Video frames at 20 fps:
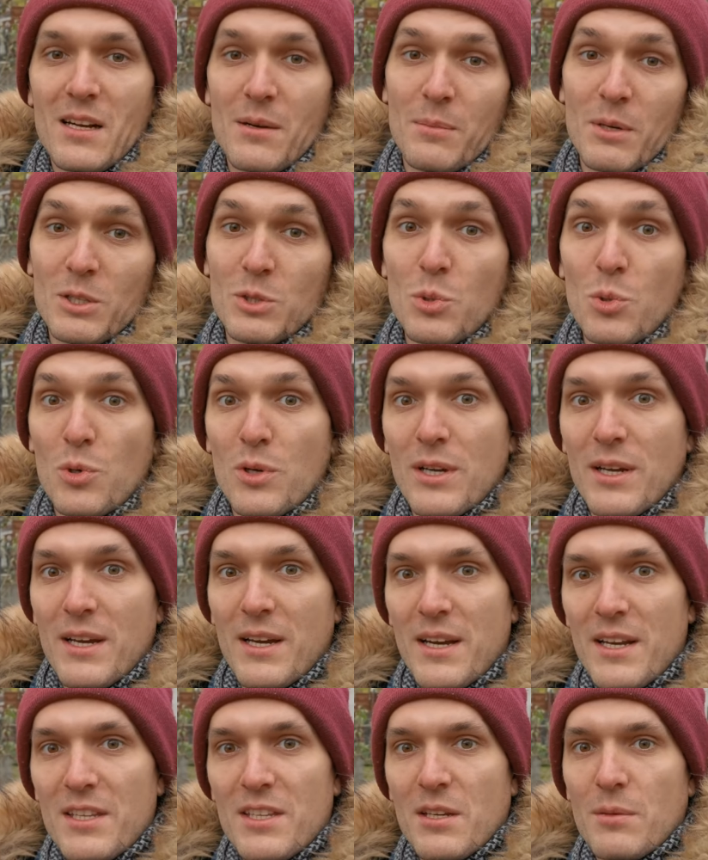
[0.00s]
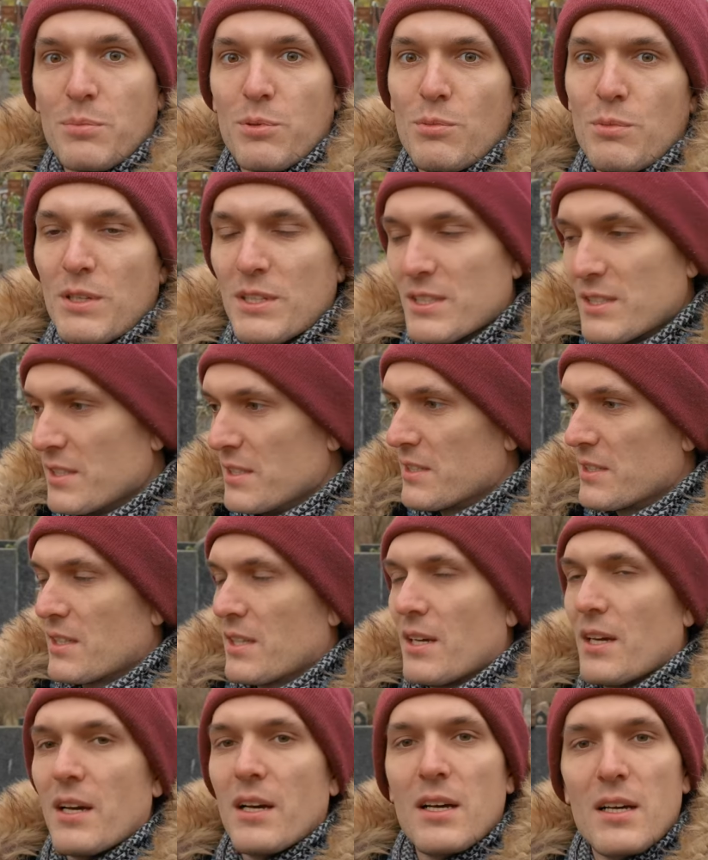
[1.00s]
драматург, критик,
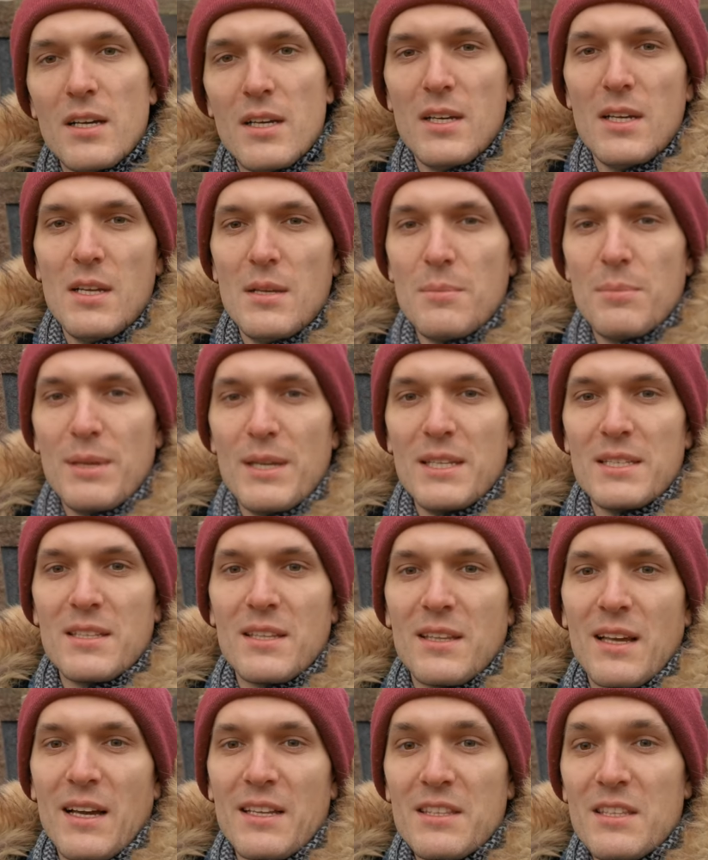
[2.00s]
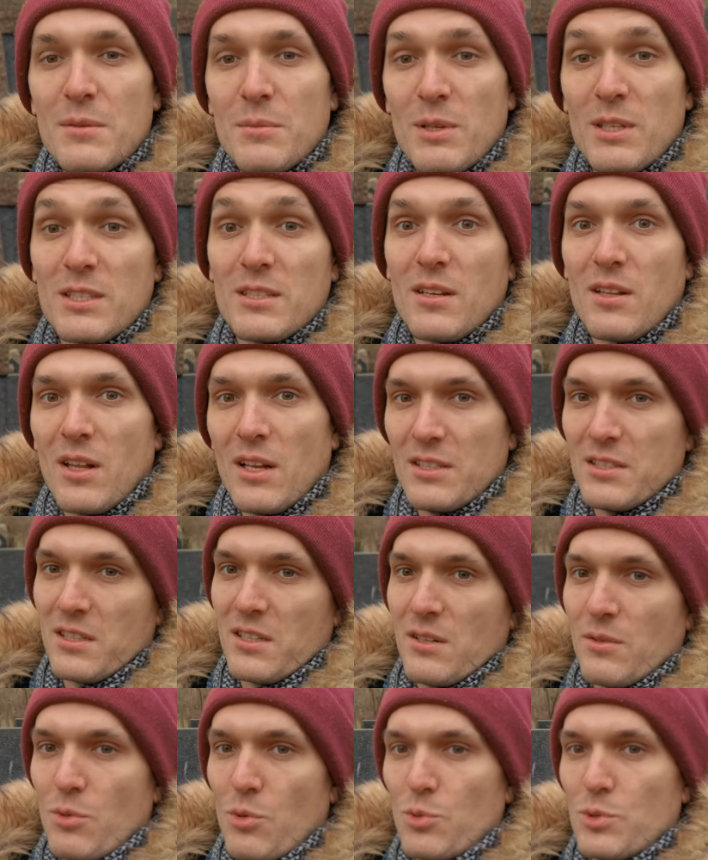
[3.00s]
публицист, признан одним из
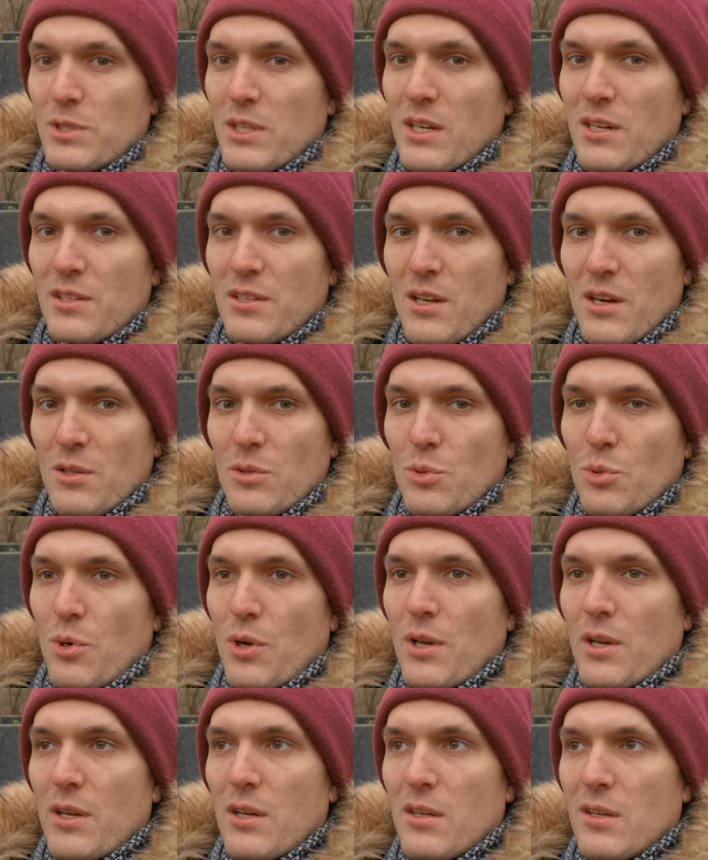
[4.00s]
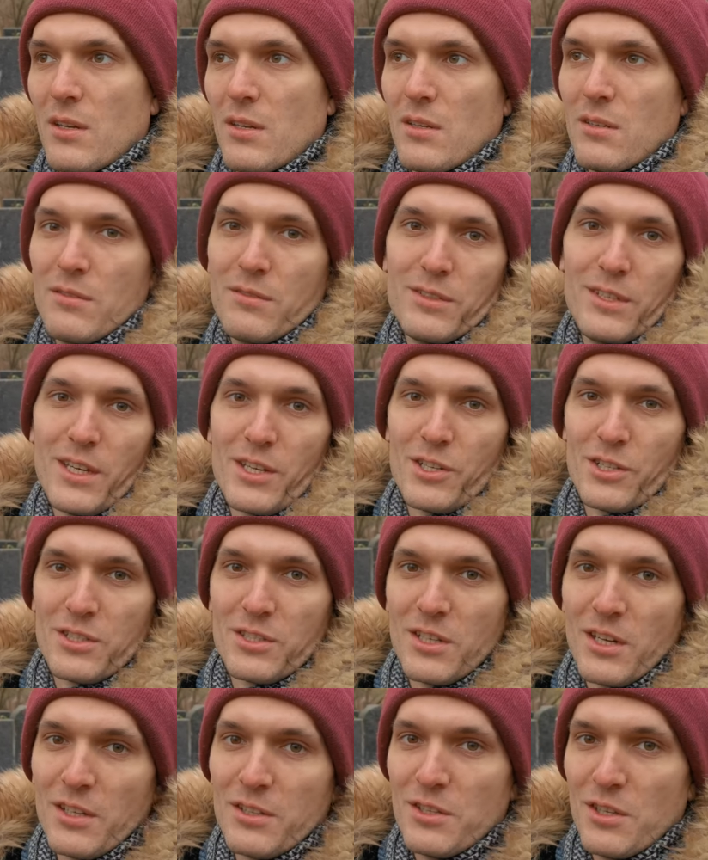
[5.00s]
классиков русской литературы. Все же
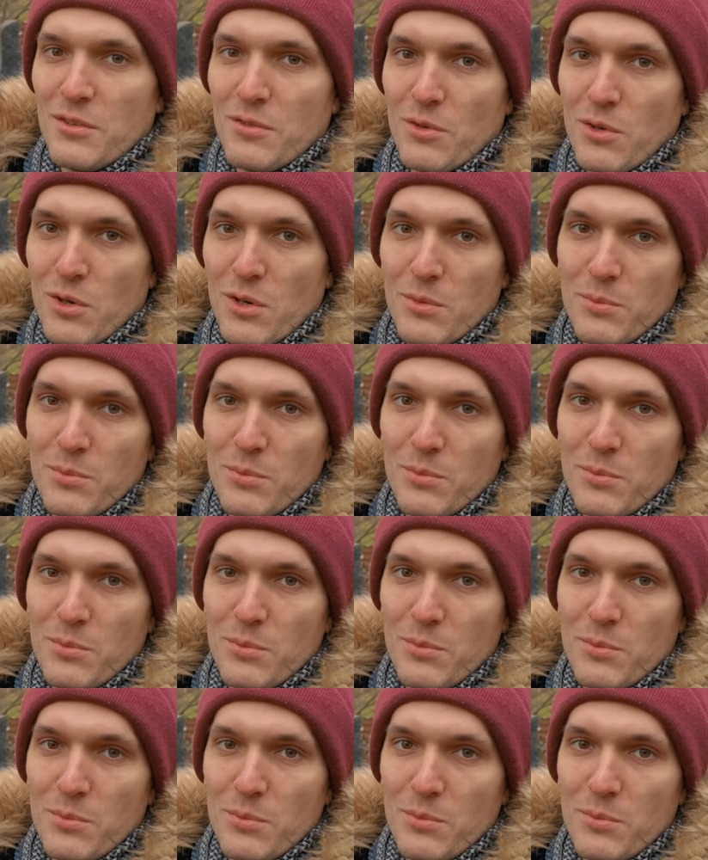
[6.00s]
знают его